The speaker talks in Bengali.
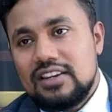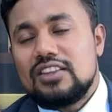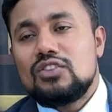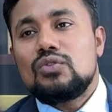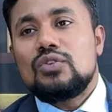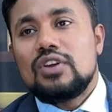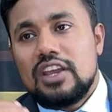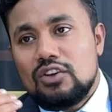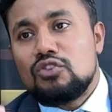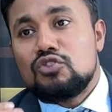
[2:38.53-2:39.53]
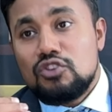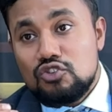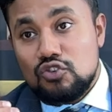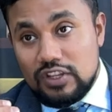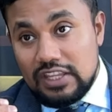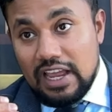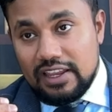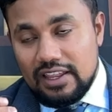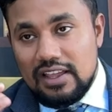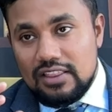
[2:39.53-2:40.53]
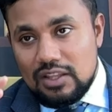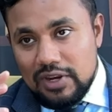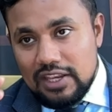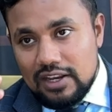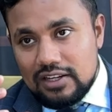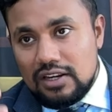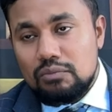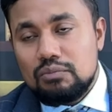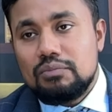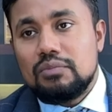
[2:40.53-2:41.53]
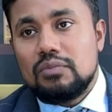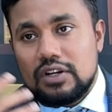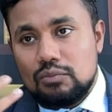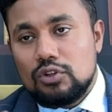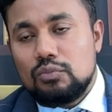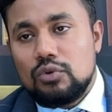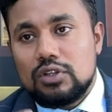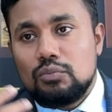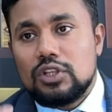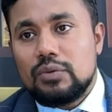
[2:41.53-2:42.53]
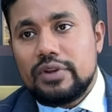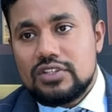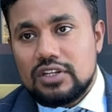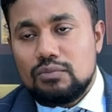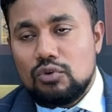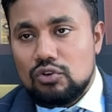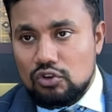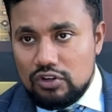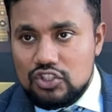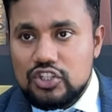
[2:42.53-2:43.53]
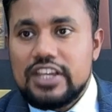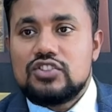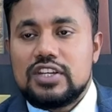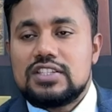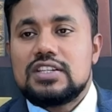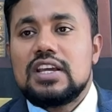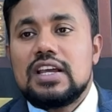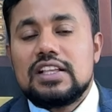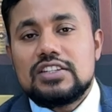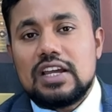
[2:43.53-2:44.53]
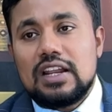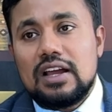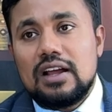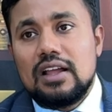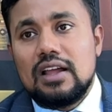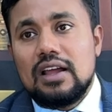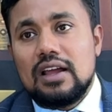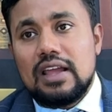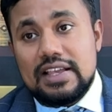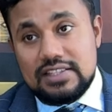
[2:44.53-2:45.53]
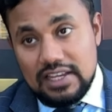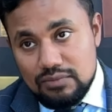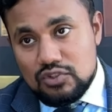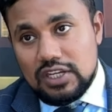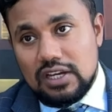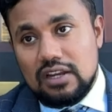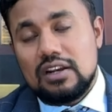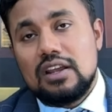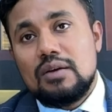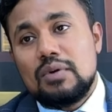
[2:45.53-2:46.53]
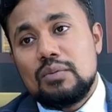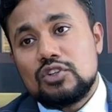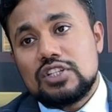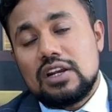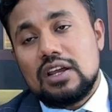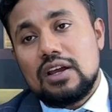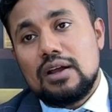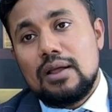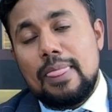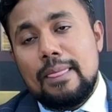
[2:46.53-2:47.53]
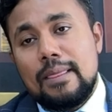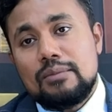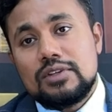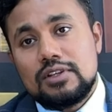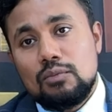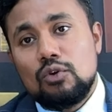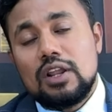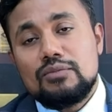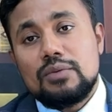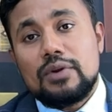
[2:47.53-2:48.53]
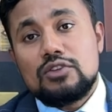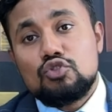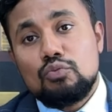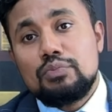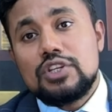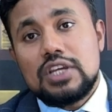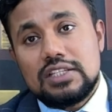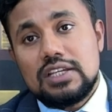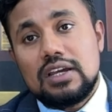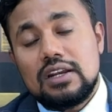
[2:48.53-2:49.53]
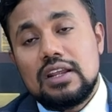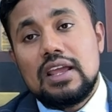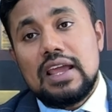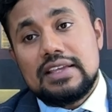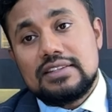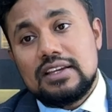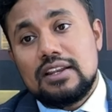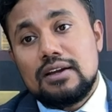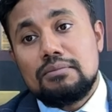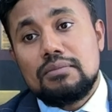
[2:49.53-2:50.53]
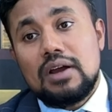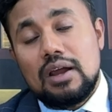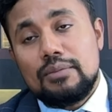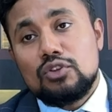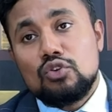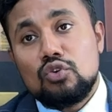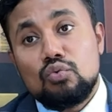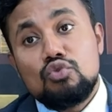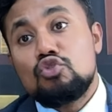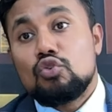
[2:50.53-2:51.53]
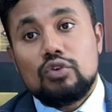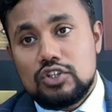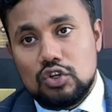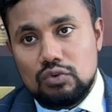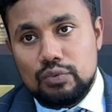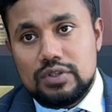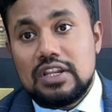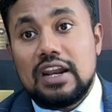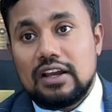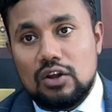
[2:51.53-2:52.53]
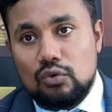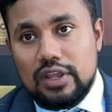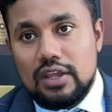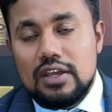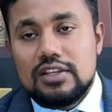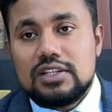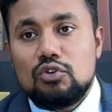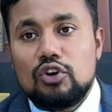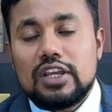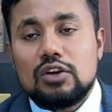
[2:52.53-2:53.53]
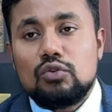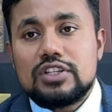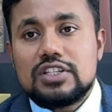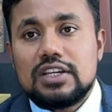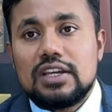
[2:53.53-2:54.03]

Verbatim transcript: কিন্তু এই কন্টিনিউশনটা থাকে তার মানে এটা একটা বলতে পারেন যে একটা বড় ধরনের চেঞ্জেস যারা অ্যাসাইলাম শিকার এবং যারা আমি যে বললাম যে প্রায় চব্বিশ হাজার অ্যাসাইলাম আবেদন উজ্জু করেছে হোম অফিস নানা কারণে যেমন অনেকে করেছে